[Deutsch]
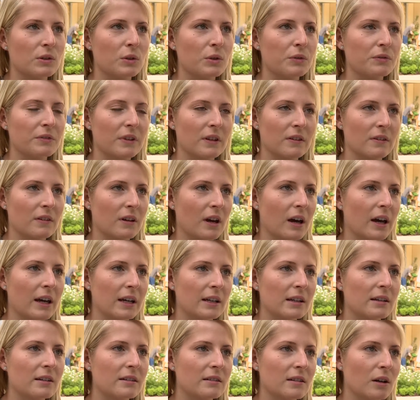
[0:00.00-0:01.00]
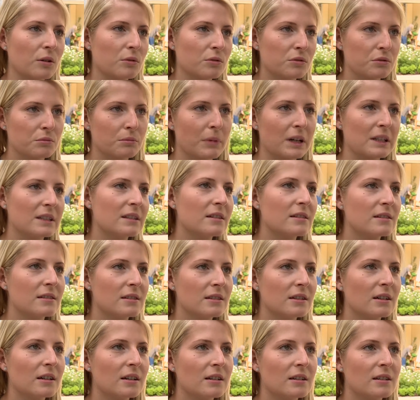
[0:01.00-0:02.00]
läuft das ja eigentlich
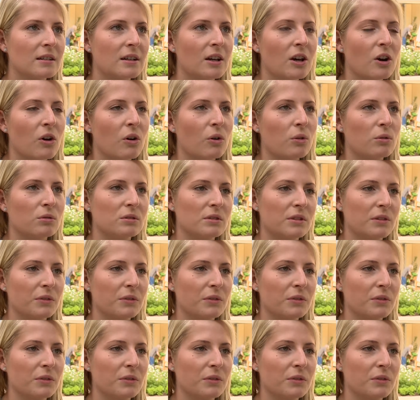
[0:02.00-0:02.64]
automatisiert und